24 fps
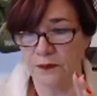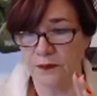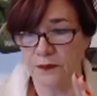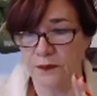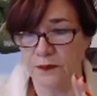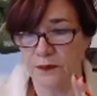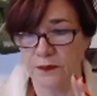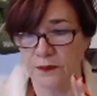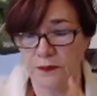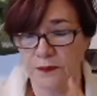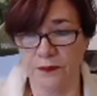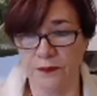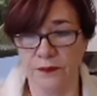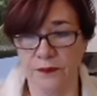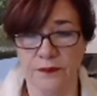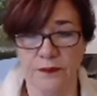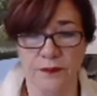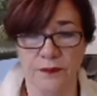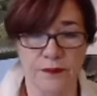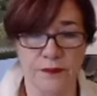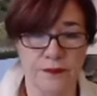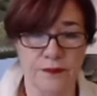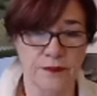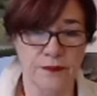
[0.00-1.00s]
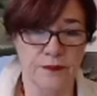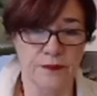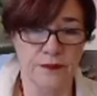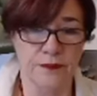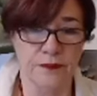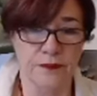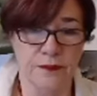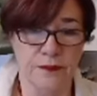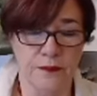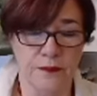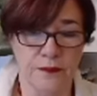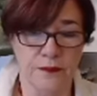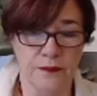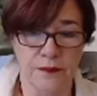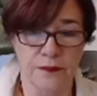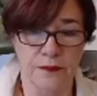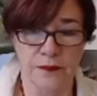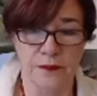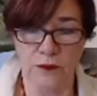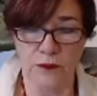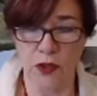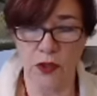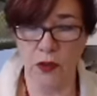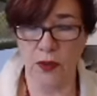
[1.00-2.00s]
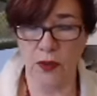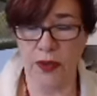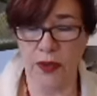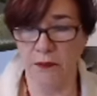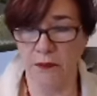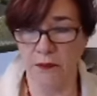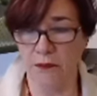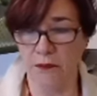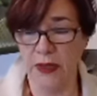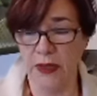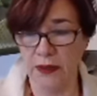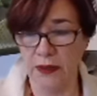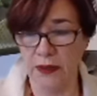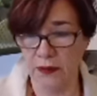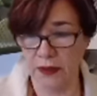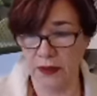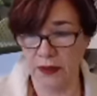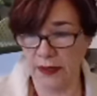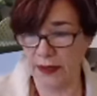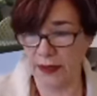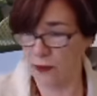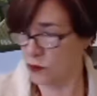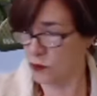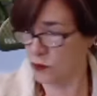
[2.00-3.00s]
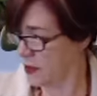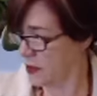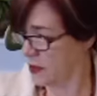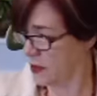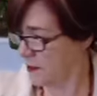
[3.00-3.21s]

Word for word: Mm, ok, mientras que esto se